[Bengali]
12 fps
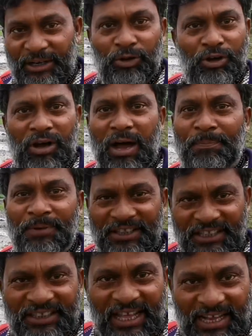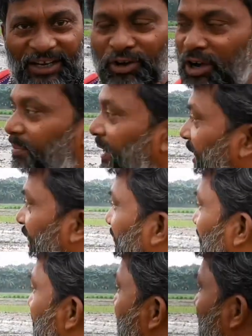এগুলো আপনাদের দেখানো হবে
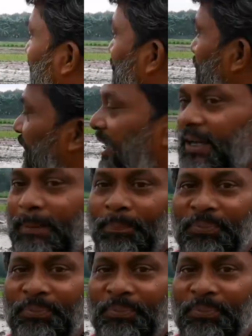আসলে